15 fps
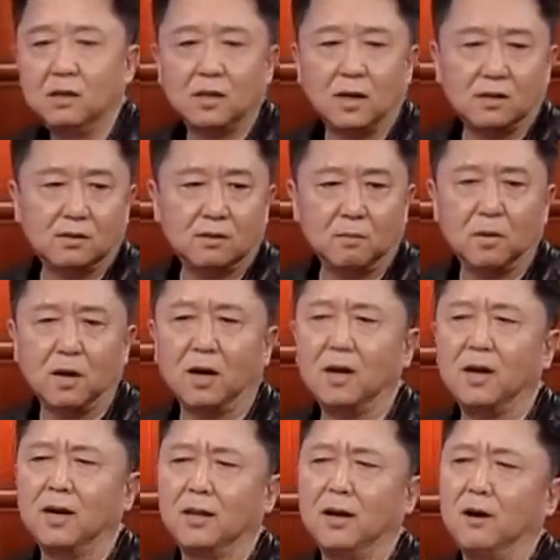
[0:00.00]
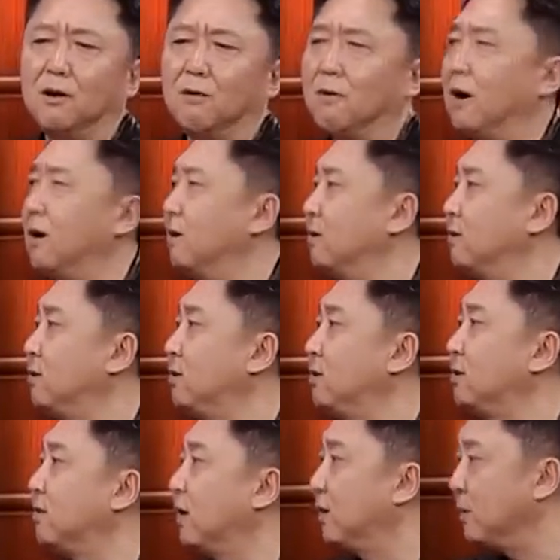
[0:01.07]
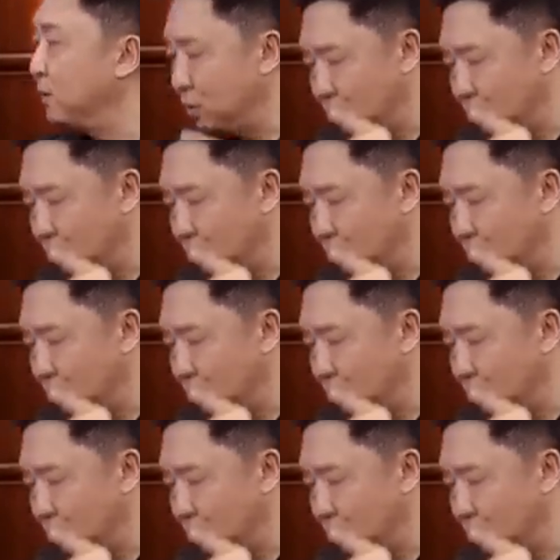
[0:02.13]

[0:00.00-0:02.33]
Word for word: 他是这么看，哎呀，太好玩了，他是俯视